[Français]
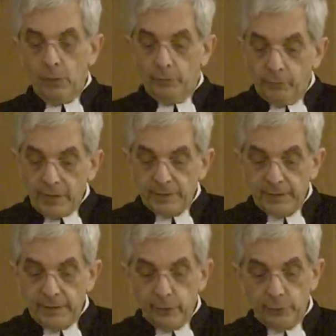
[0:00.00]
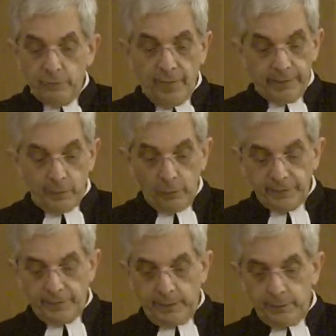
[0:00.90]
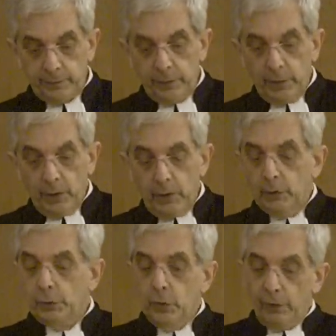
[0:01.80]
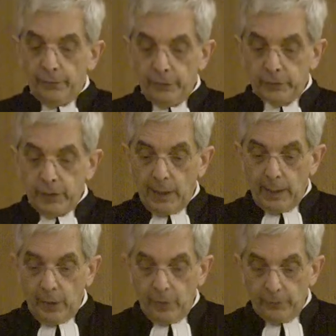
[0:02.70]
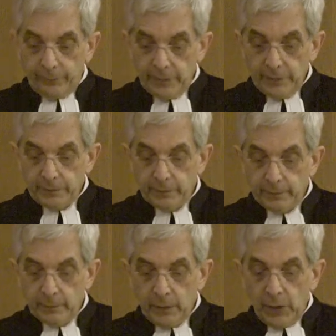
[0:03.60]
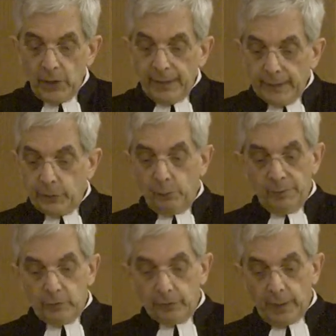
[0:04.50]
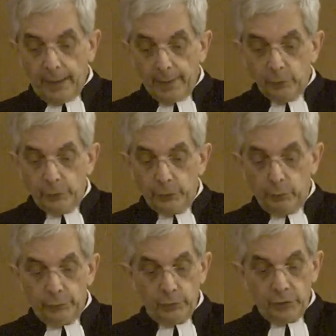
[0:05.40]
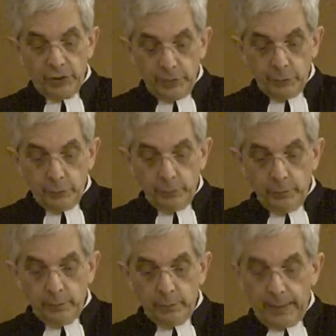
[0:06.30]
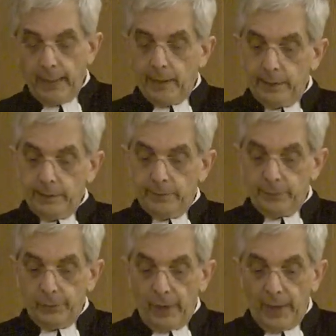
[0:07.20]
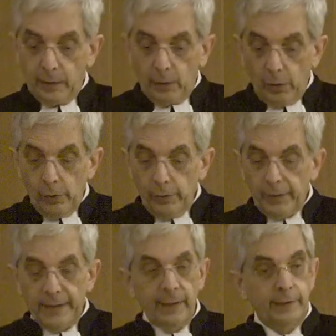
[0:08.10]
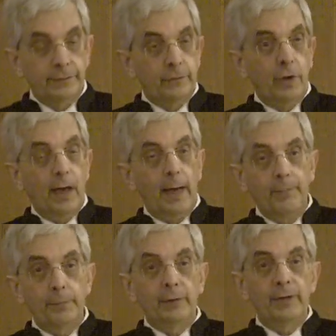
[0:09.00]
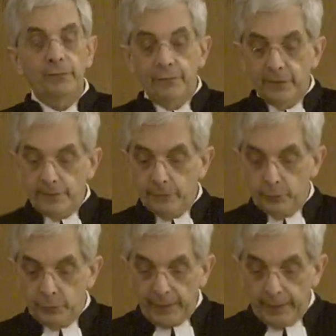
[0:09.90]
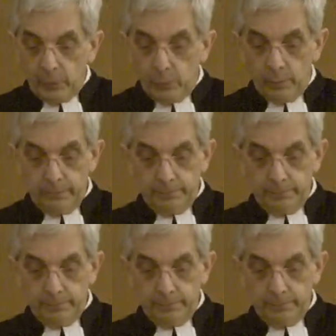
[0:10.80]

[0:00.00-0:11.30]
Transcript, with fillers: Voici que tu vas être enceinte, tu enfanteras un fils, et tu lui donneras le nom de Jésus, car il sera grand et sera appelé fils du Très-Haut.